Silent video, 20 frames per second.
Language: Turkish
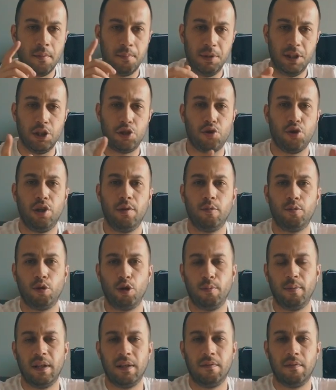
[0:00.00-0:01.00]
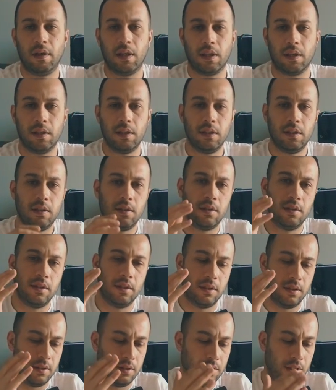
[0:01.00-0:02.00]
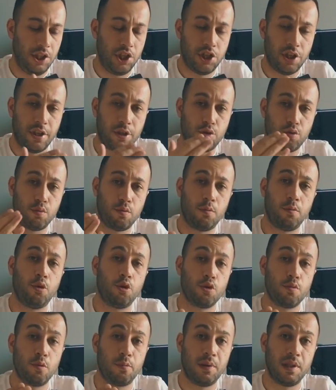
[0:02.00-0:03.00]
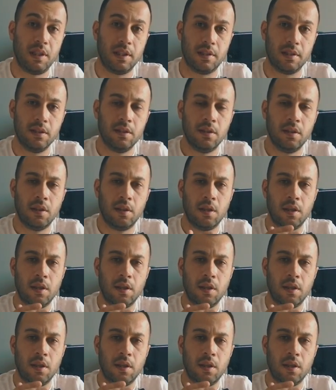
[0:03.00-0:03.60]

Bir de şöyle bir problem vardı. E, DJI Osmo Pocket'ın